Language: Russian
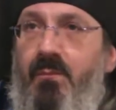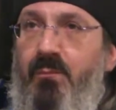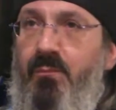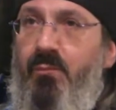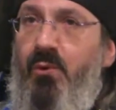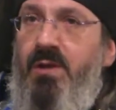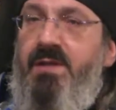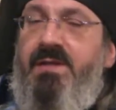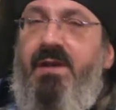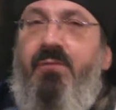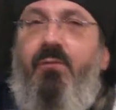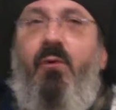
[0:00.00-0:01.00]
более
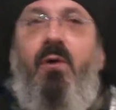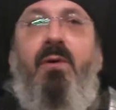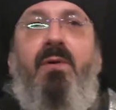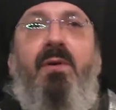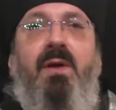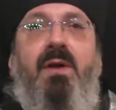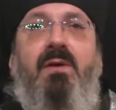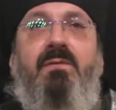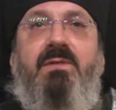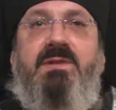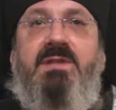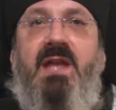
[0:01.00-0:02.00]
того,
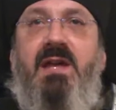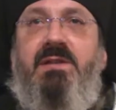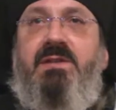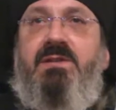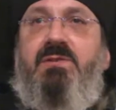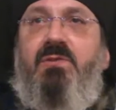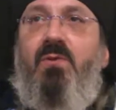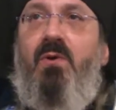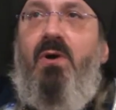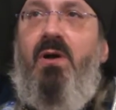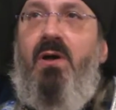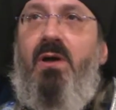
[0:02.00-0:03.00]
вы знаете, что